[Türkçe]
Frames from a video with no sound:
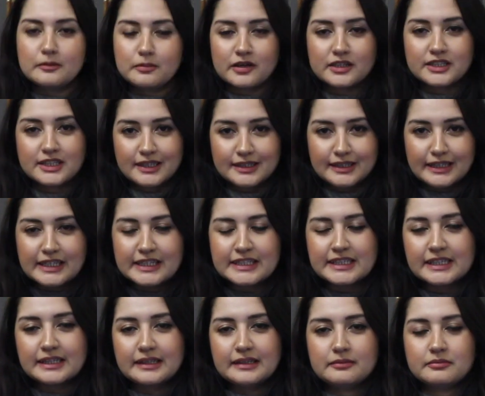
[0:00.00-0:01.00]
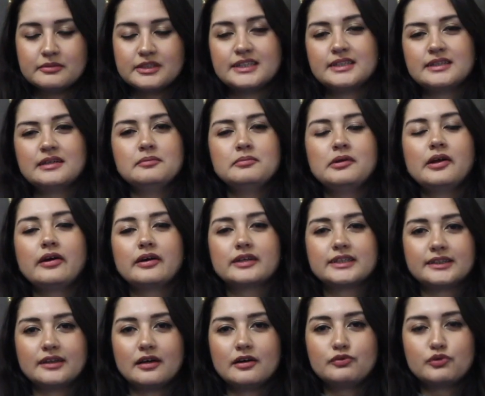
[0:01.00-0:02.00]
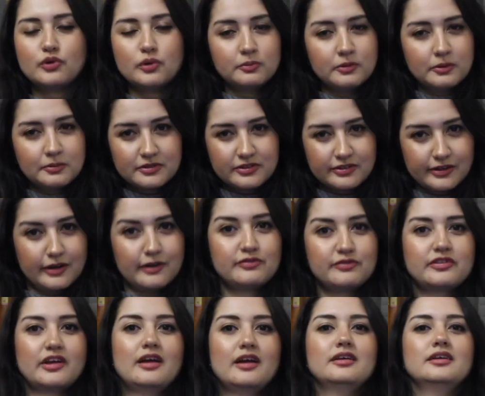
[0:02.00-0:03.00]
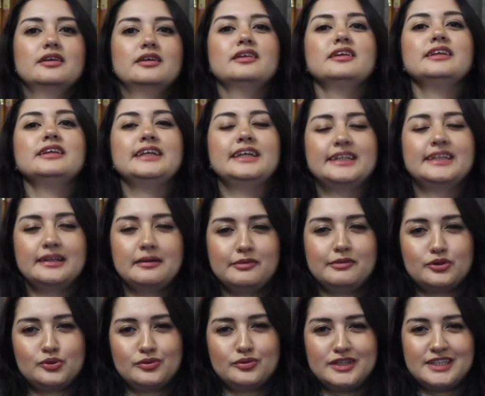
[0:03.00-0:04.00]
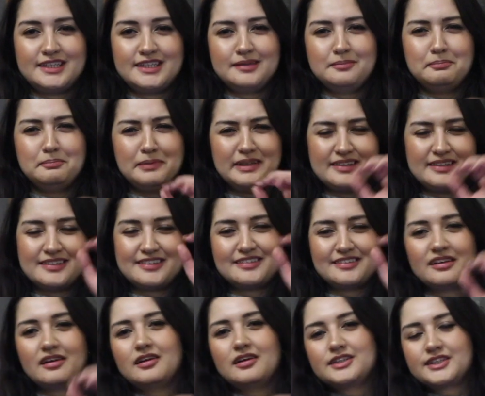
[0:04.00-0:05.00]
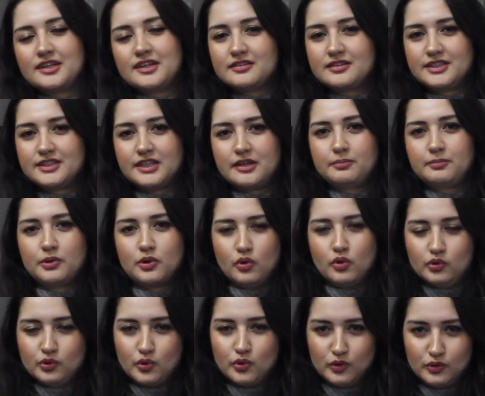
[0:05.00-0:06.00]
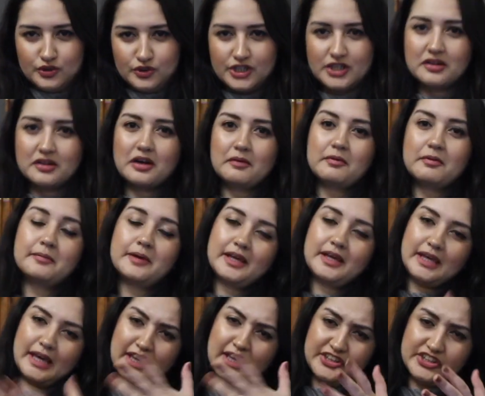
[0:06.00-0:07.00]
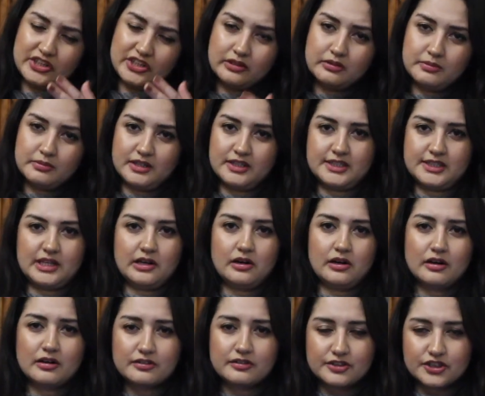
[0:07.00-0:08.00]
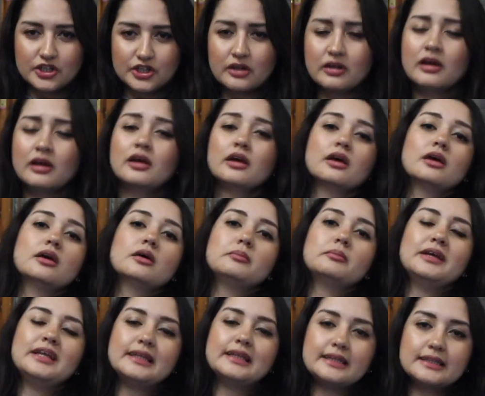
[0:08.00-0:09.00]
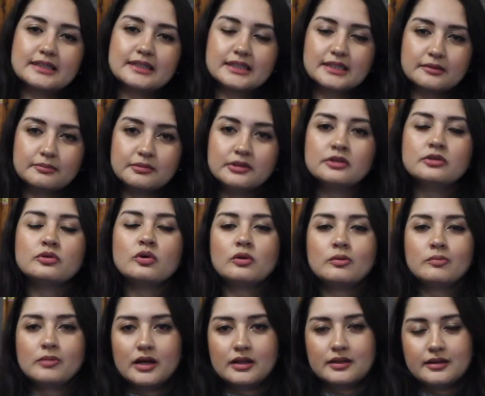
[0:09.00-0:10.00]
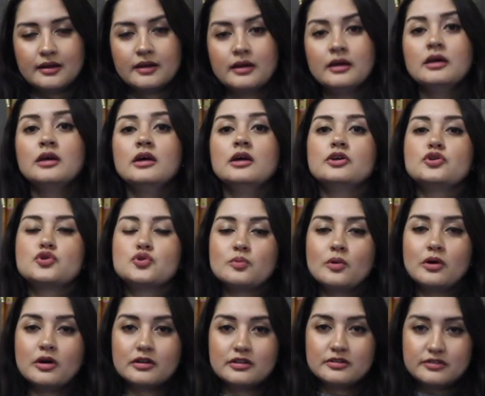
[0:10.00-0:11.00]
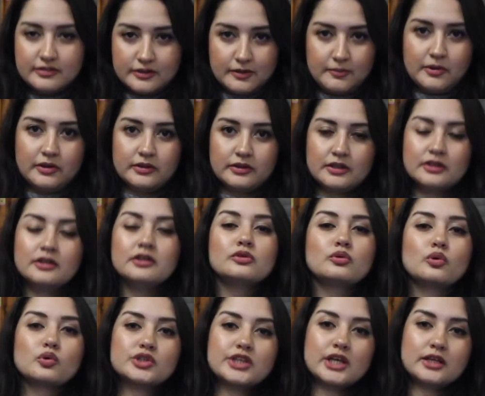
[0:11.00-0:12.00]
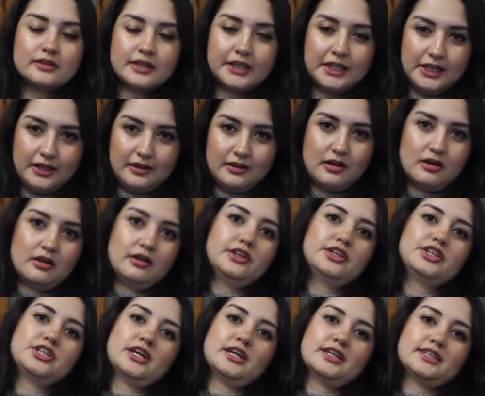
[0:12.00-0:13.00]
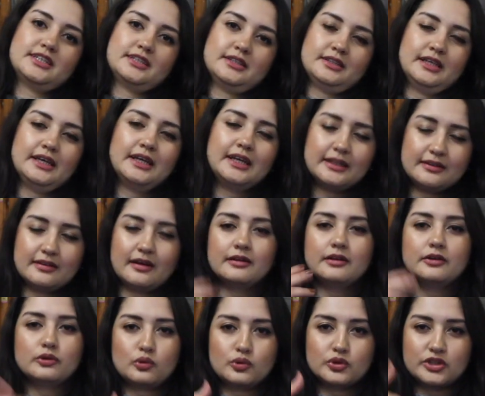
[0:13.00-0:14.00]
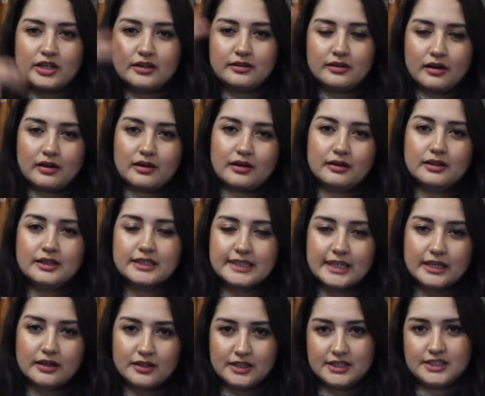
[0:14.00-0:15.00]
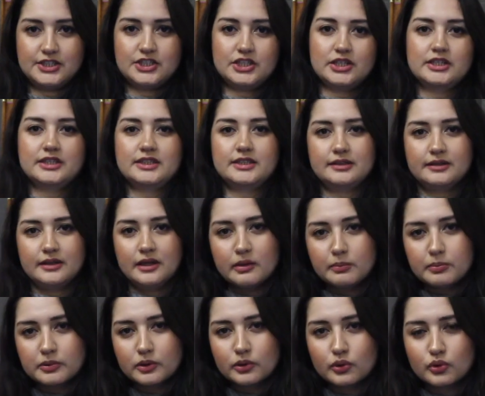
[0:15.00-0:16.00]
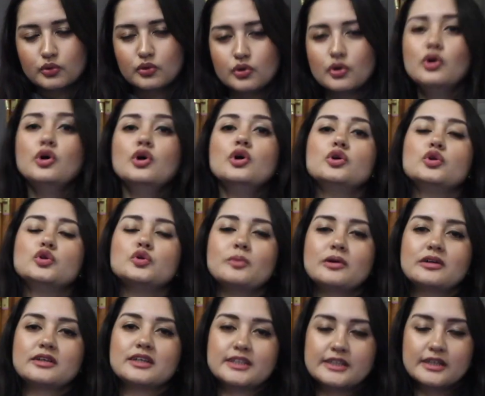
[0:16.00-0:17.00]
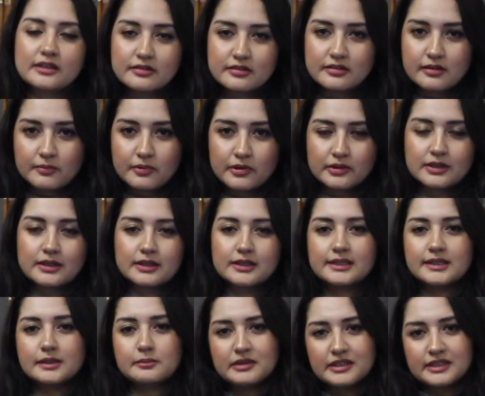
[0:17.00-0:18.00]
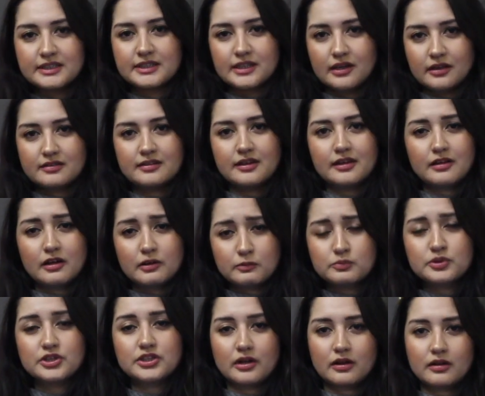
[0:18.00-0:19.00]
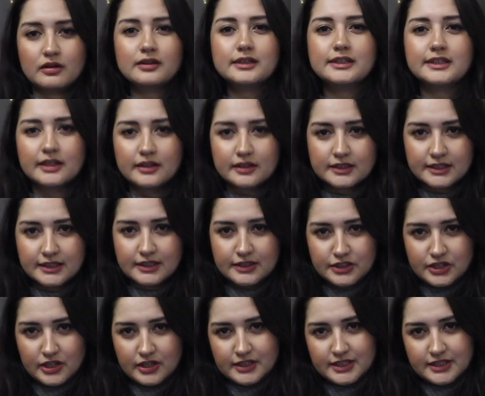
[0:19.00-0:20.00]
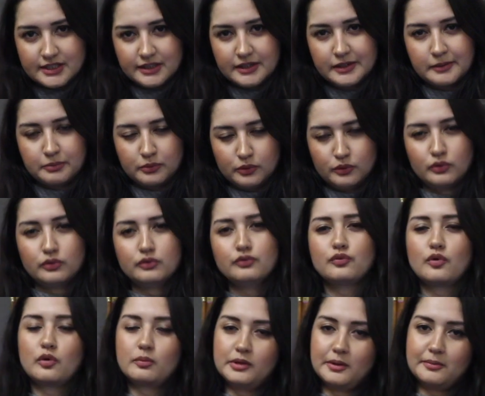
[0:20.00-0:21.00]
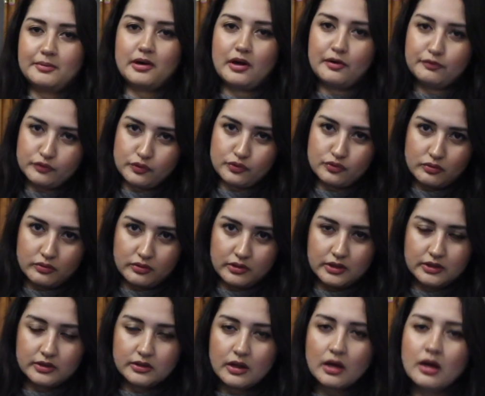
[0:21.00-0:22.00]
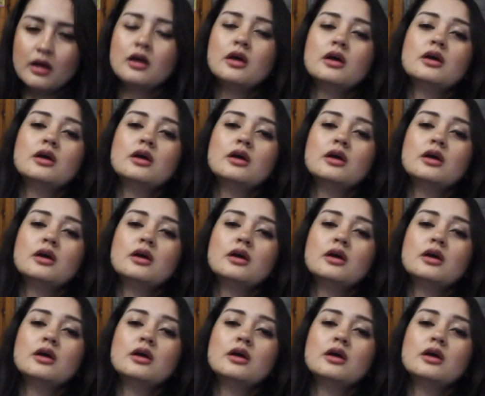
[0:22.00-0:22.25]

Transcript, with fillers: başka değişikliğimiz ise biraz daha Formula 1 taraftarlarının izleme süresini bir tık daha azaltacak bir konu olacak. Ama belki heyecanı biraz daha artacak. Bildiğiniz gibi normalde cuma antrenmanları 90 dakika içerisinde, iki tane 90 dakikalık seans içerisinde yapılıyordu. Cumartesi antrenmanları ise 1 saat yani 60 dakikalık seanslar içerisinde yapılıyordu Formula 1 hafta sonlarında.